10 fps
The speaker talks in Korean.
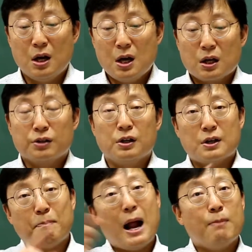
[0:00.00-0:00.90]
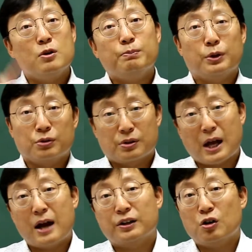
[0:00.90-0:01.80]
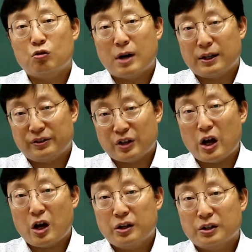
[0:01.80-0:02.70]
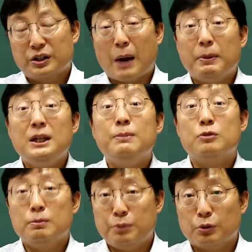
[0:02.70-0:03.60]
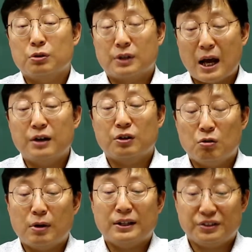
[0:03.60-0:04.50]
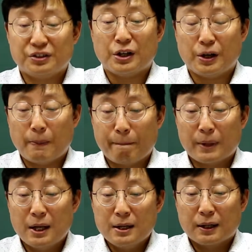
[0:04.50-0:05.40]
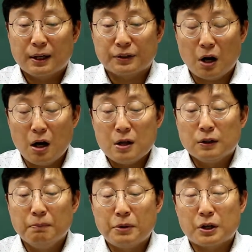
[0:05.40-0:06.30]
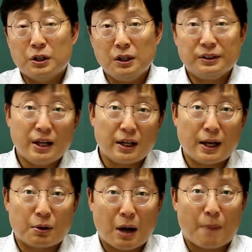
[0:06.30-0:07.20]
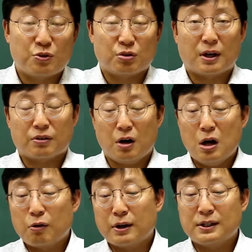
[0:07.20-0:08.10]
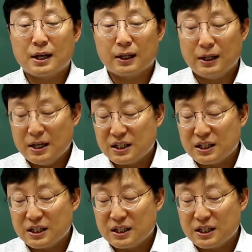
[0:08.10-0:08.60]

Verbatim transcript: 근데 이제 팔 분음표도 그렇게 하는 경우가 있어요. 그 다음에 이 분음표도 그렇게 하는 경우가 있어요. 그래서 음표를 세 개로 압축해서 굉장히